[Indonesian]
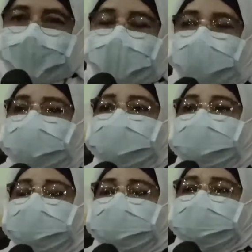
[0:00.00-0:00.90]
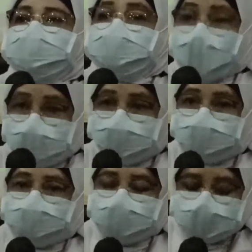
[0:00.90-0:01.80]
Kalau swab
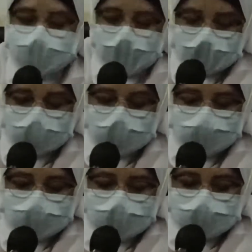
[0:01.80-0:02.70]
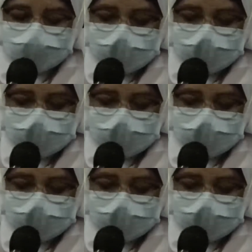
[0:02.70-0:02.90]
PCR kami baru